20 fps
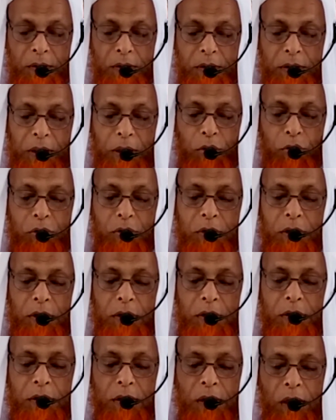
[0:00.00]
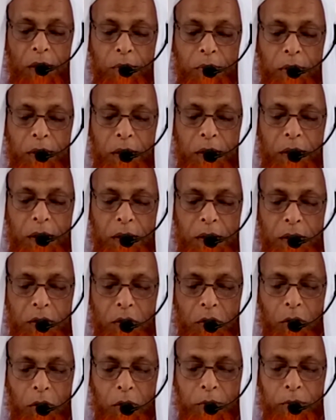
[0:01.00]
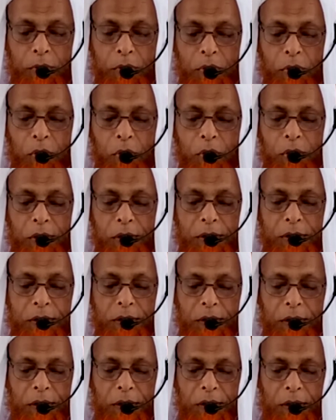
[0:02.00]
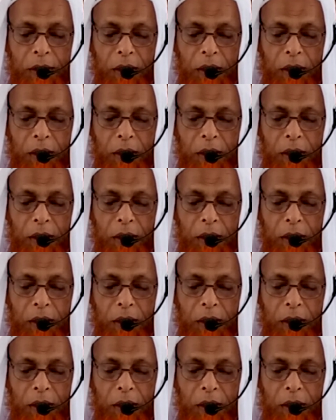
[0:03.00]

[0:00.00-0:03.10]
যে উদ্দেশ্যে আমরা এখানে সমবেত হয়েছি